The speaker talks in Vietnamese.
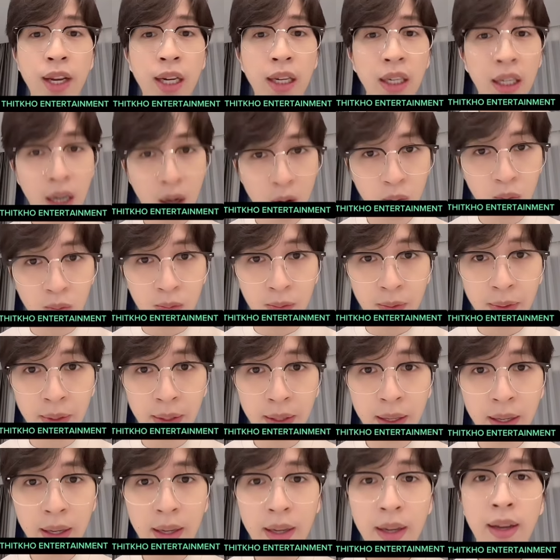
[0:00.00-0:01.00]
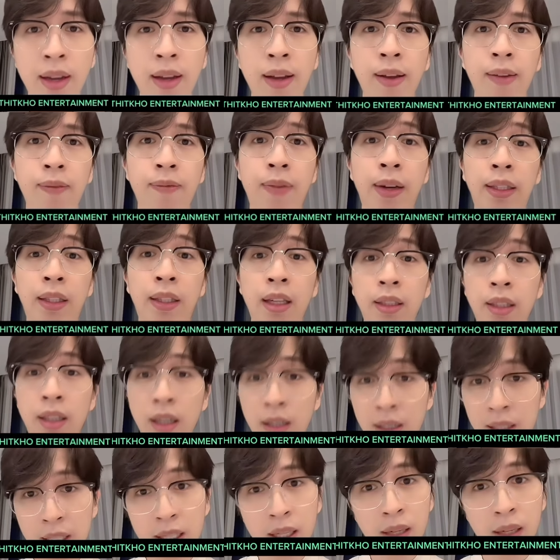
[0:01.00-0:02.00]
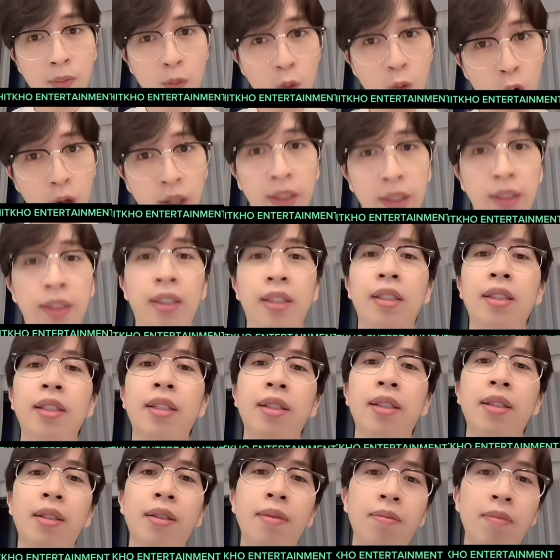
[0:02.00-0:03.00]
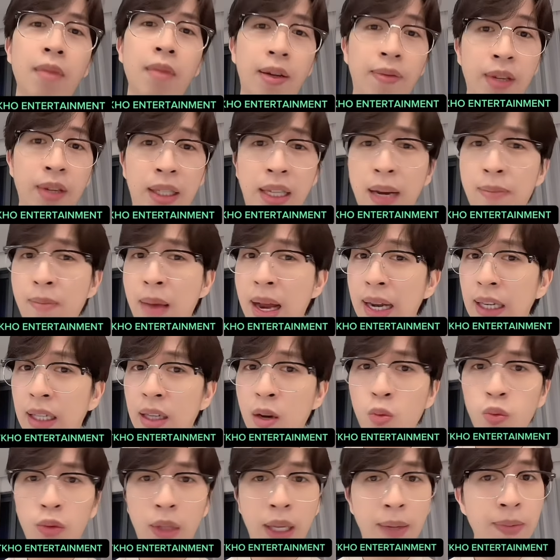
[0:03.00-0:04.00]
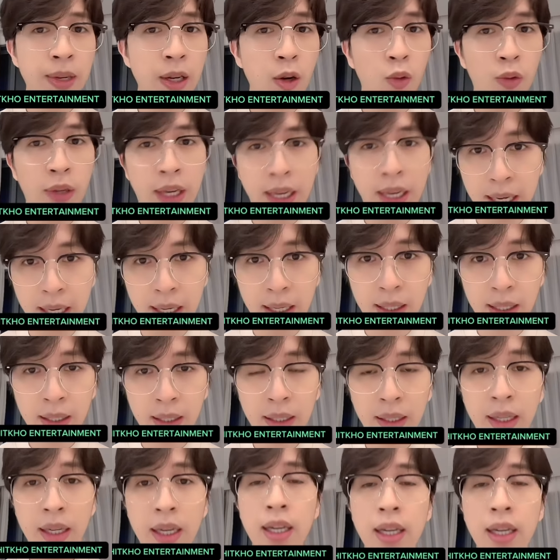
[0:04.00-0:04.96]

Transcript: giáo viên không và tớ thực sự buồn bởi vì các bạn không tìm hiểu kỹ